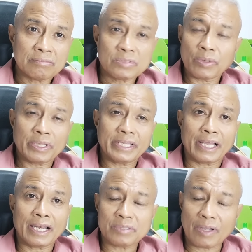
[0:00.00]
So hindi
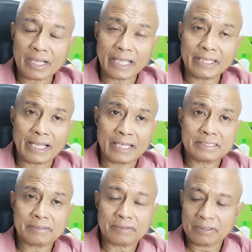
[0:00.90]
alam. So ang
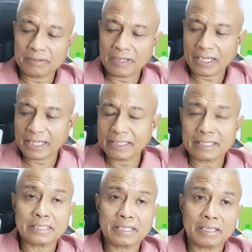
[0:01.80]
guidance, uh, unang
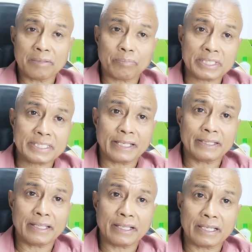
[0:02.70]
guidance ni
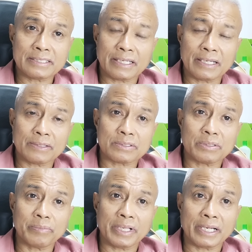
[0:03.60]
presidente kay Senator
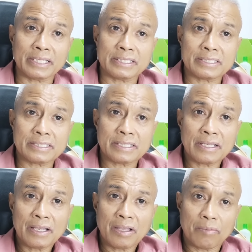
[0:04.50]
Subiri is
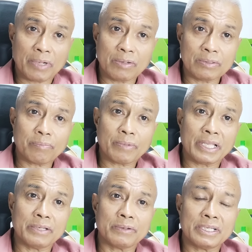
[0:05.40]
mag-usap
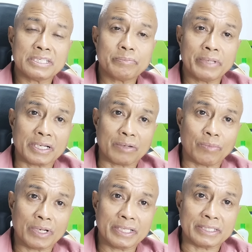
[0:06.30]
kayo ni Speaker
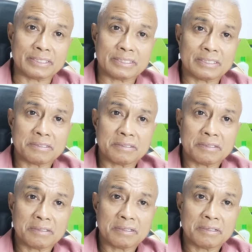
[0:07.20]
Romualdez
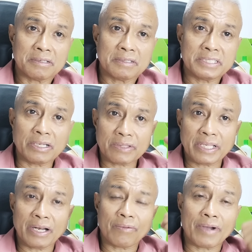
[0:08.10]
Siguro
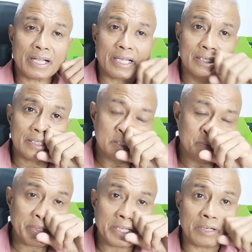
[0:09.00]
tinawagan niya si
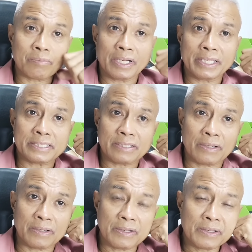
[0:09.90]
Speaker Romualdez,
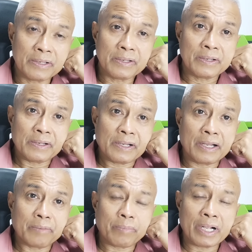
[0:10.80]
oh,
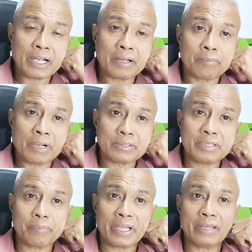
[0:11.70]
uh, pag
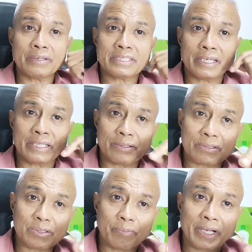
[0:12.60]
mag-usap kayo ni
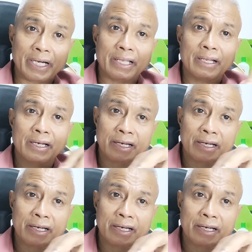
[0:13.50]
Senator Subirin,